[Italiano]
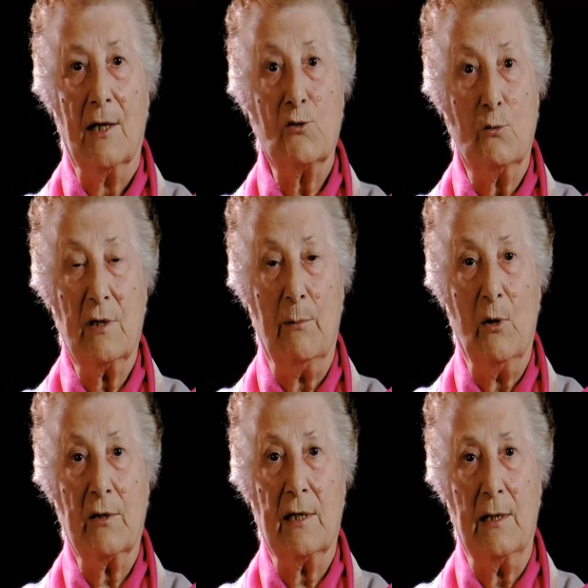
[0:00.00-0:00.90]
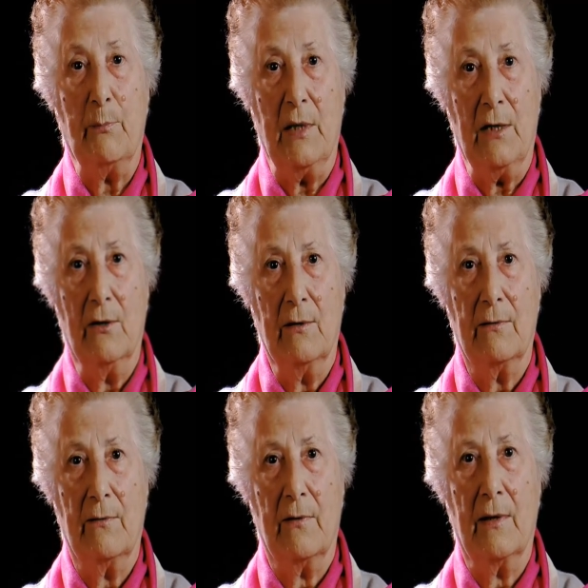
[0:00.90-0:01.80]
l'assurda morte di
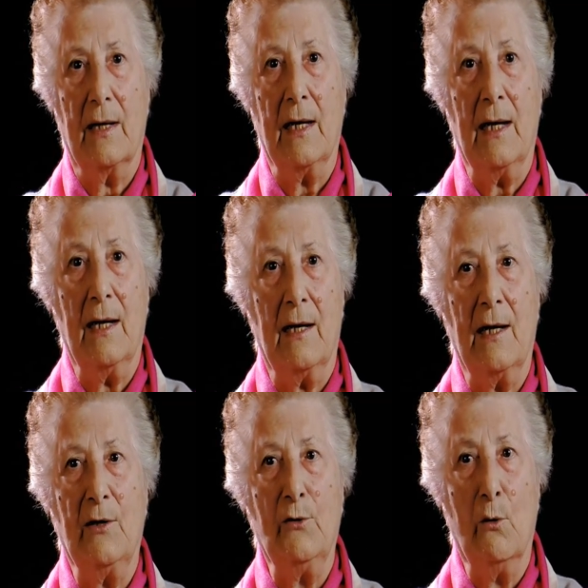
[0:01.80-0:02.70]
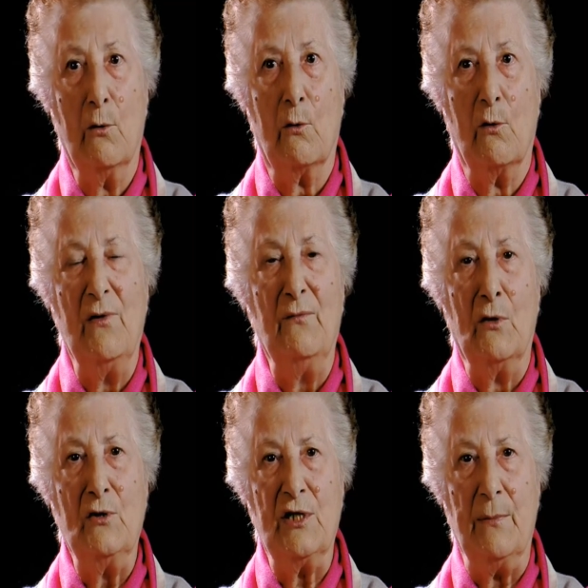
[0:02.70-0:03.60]
Pino e il non
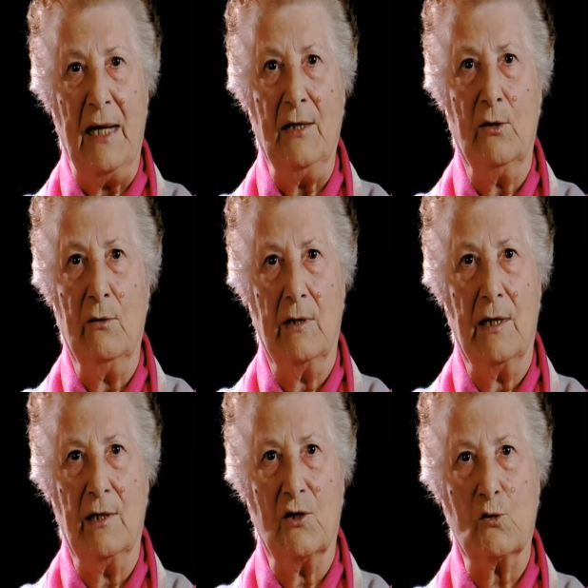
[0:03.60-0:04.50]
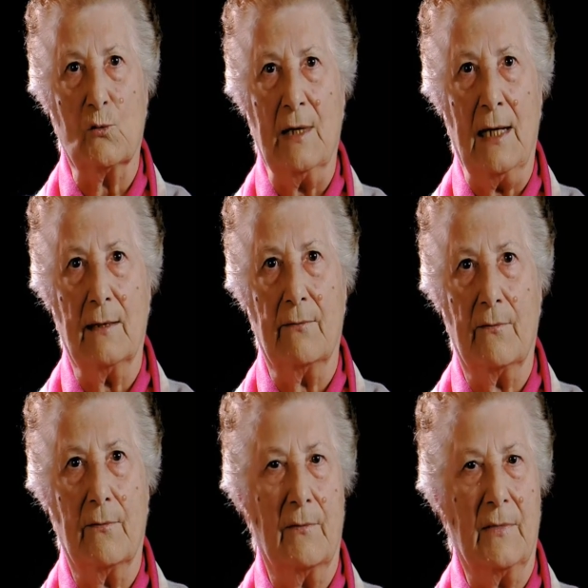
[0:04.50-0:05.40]
coinvolgimento in nessuna
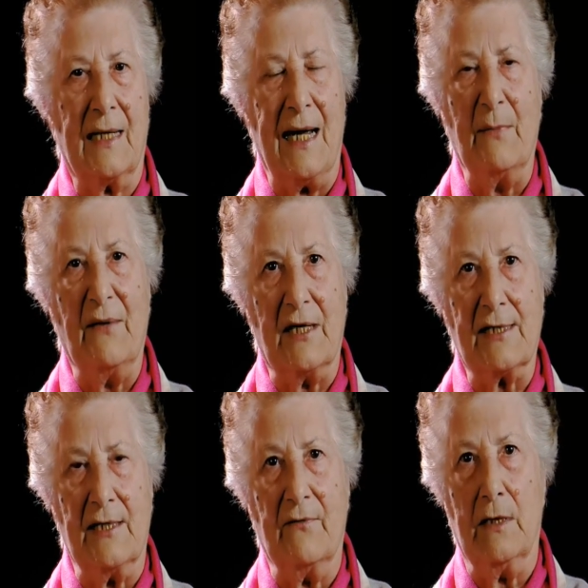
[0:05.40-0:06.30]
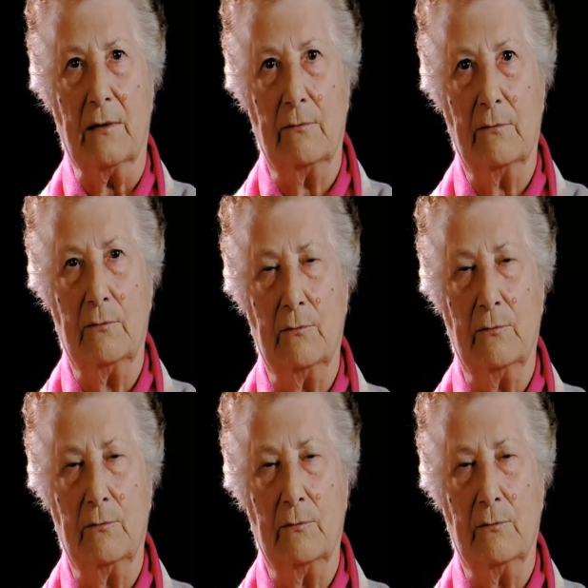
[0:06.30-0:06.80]
trama eversiva.